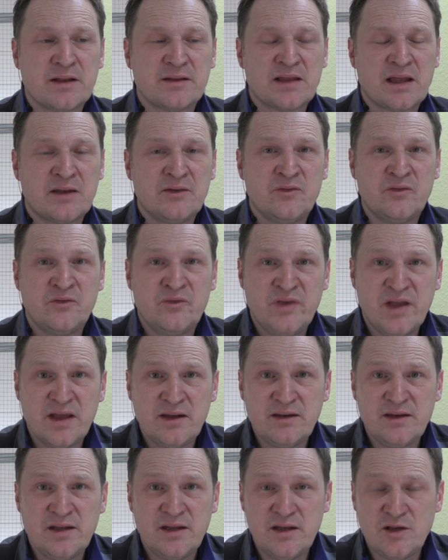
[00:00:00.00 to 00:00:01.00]
dann
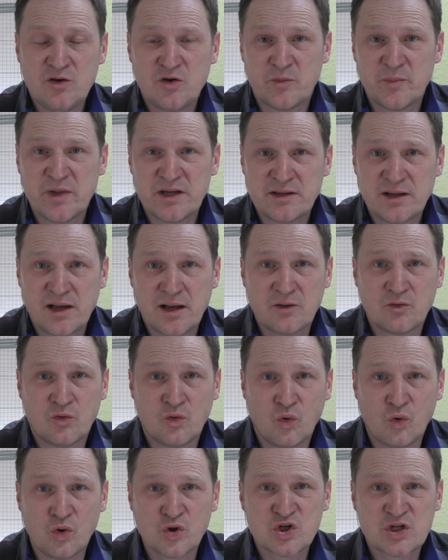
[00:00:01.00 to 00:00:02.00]
werden hier die Kommentare
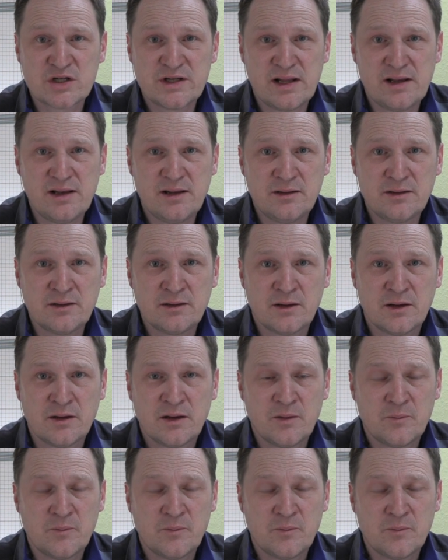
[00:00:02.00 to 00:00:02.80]
hochschnellen,